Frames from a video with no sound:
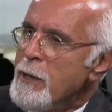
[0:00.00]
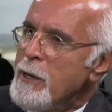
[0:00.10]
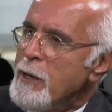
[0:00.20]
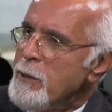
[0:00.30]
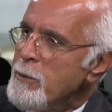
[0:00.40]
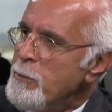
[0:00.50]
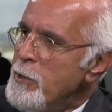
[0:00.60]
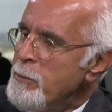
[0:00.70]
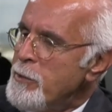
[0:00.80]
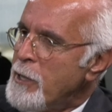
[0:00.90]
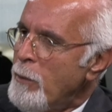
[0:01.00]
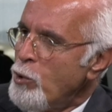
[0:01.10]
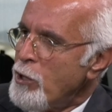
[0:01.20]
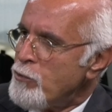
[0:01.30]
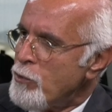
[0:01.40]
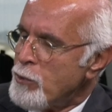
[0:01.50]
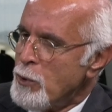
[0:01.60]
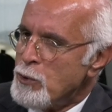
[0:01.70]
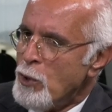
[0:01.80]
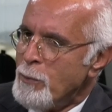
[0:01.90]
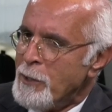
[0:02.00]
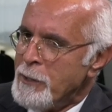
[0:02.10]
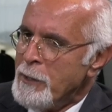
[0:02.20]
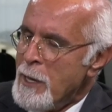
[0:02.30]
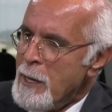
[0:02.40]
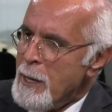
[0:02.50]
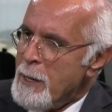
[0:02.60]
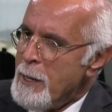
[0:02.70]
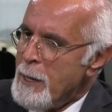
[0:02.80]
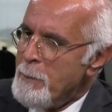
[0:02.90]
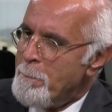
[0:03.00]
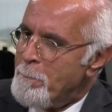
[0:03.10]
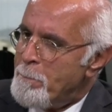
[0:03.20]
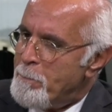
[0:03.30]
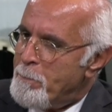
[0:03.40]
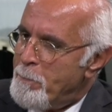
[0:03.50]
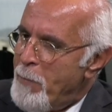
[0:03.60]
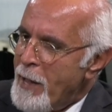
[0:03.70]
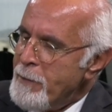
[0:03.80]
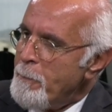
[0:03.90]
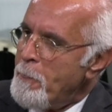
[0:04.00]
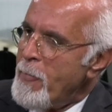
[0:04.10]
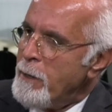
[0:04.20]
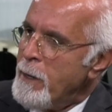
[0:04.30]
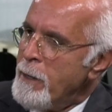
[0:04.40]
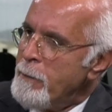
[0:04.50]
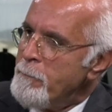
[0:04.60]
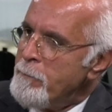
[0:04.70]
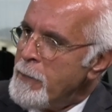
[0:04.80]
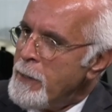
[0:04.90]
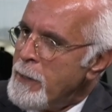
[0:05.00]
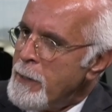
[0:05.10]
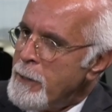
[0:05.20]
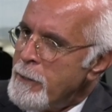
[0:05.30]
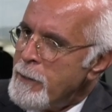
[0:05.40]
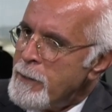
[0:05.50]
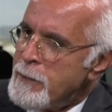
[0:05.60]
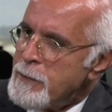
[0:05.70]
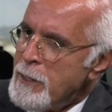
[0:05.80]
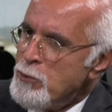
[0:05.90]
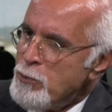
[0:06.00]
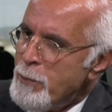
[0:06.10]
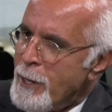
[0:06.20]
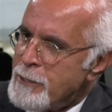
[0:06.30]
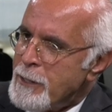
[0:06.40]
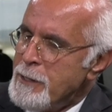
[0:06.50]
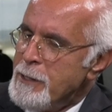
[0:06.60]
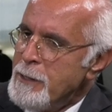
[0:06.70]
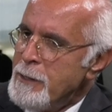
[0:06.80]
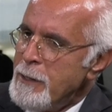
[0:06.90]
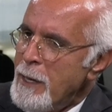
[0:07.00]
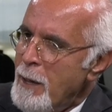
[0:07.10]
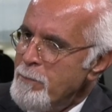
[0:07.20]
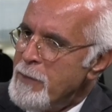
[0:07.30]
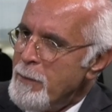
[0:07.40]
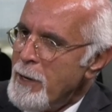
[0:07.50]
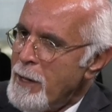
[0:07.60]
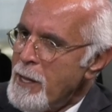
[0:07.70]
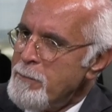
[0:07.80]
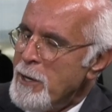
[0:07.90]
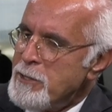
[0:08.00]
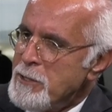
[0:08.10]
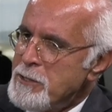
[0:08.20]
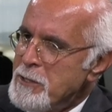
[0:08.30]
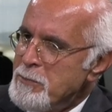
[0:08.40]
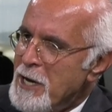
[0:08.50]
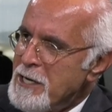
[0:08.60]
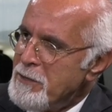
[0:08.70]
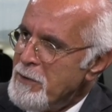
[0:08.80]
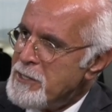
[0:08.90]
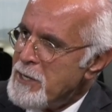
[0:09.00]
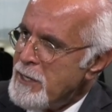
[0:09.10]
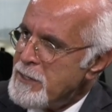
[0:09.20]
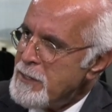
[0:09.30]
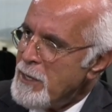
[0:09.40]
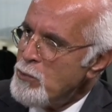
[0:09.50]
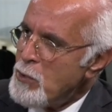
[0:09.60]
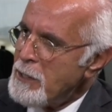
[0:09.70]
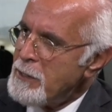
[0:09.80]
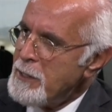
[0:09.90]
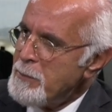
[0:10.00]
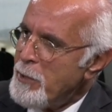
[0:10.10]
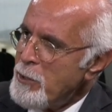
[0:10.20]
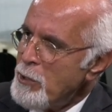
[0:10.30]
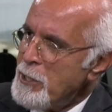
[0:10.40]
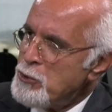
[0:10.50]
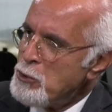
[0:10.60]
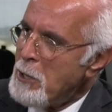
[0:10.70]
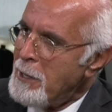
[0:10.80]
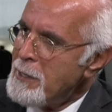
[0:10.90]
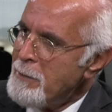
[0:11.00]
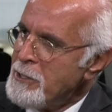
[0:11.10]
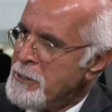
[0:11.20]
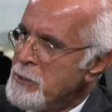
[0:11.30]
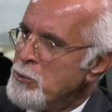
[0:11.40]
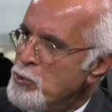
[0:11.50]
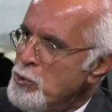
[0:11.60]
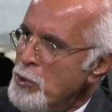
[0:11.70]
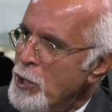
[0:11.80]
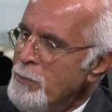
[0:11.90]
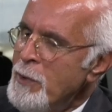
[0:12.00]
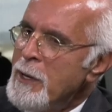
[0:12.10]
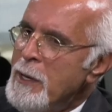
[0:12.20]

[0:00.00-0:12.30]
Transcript: e, bir, bir tablo da söz konusu olmadı. E, ben e, e, Sayın Cumhurbaşkanı'nın hem demin anlatmaya çalıştığım çerçeve içerisinde avukatları, baroları çok anlamadığını düşünüyorum.